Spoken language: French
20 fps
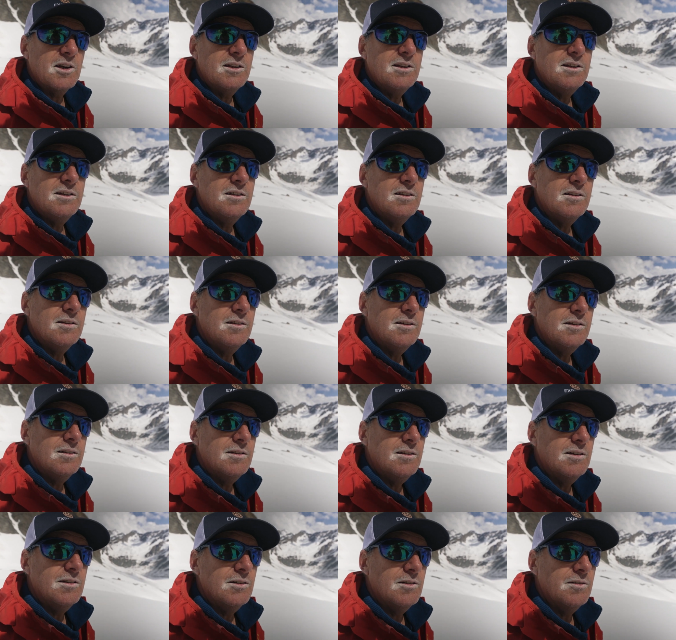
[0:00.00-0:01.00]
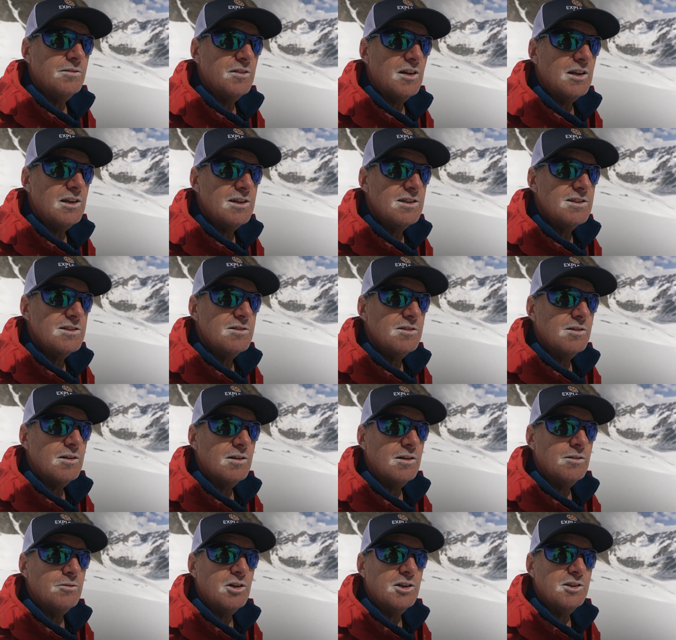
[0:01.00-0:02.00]
des, falaises,
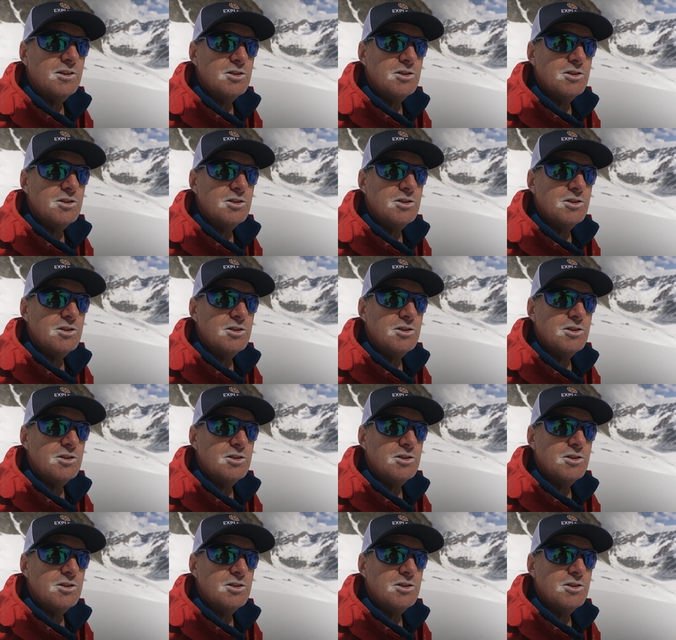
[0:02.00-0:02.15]
avoir des